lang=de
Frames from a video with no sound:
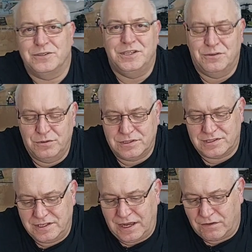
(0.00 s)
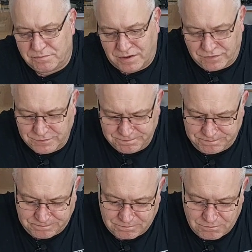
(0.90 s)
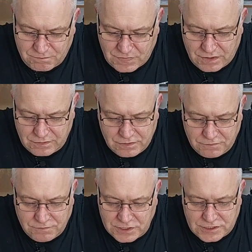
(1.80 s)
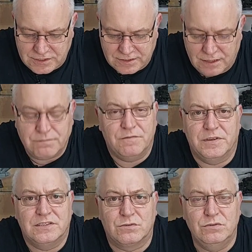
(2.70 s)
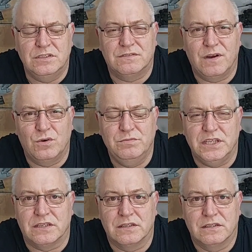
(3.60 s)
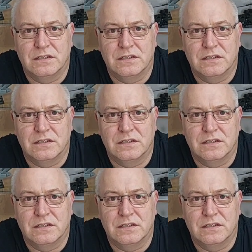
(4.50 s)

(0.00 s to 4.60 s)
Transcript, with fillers: euch den kurz den Aufbau von, weil ich gedacht habe, wenn es gut ist, warum nicht?